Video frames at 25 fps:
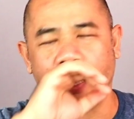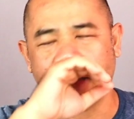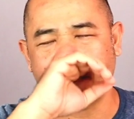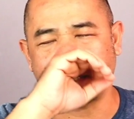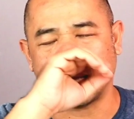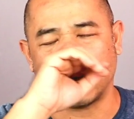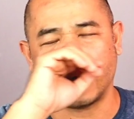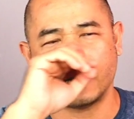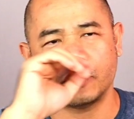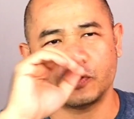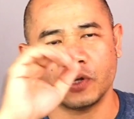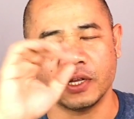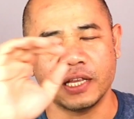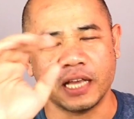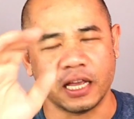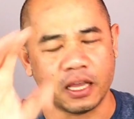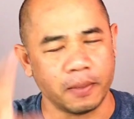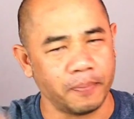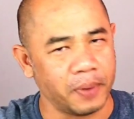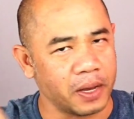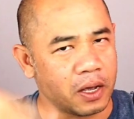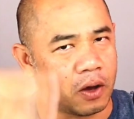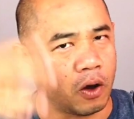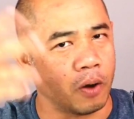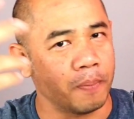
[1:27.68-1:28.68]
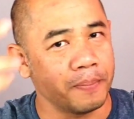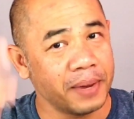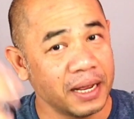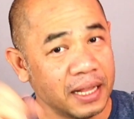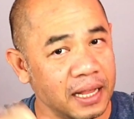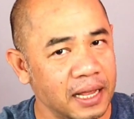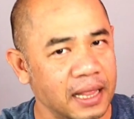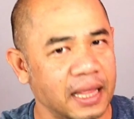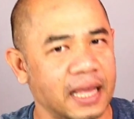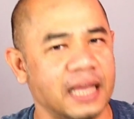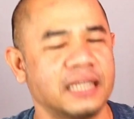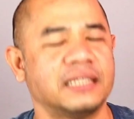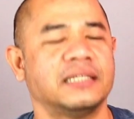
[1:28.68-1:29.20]
จากส่วนใหญ่จะเป็นของ
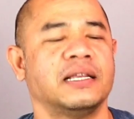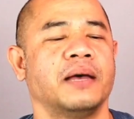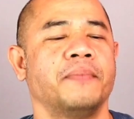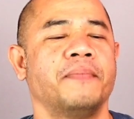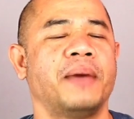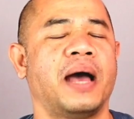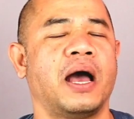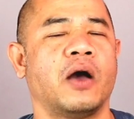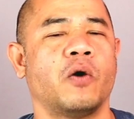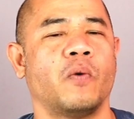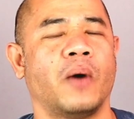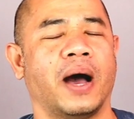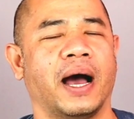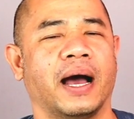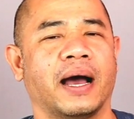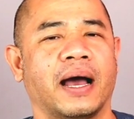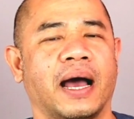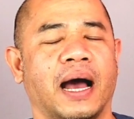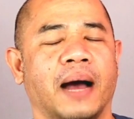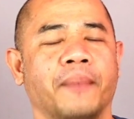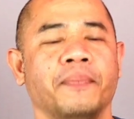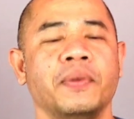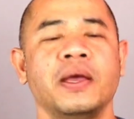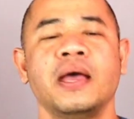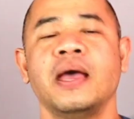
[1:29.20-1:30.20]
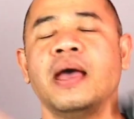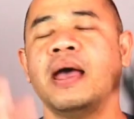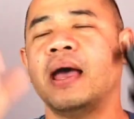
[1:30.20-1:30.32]
mirrorless ซะมากกว่าครับ